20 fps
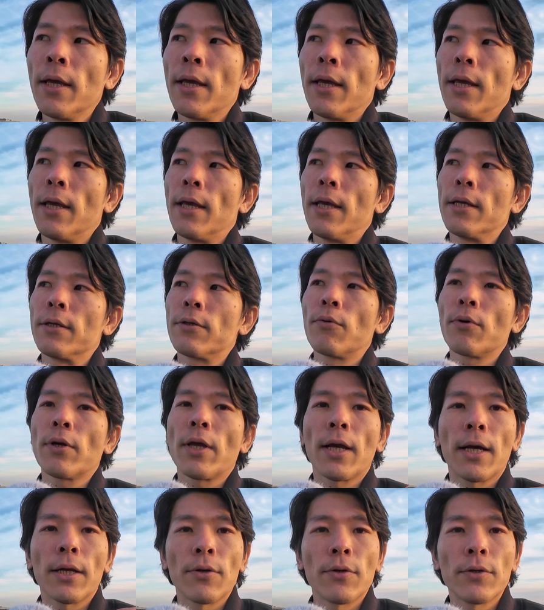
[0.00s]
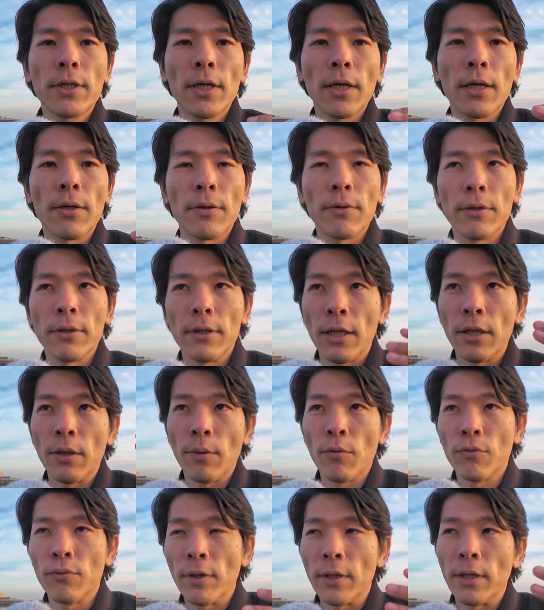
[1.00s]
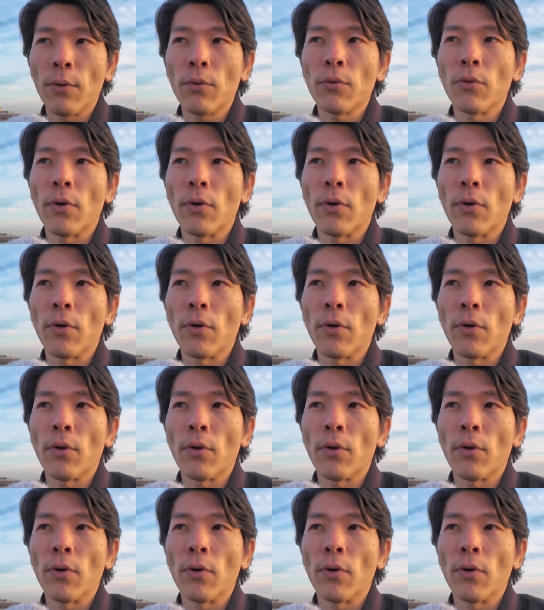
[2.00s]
えー、その結果として何でも不安なこ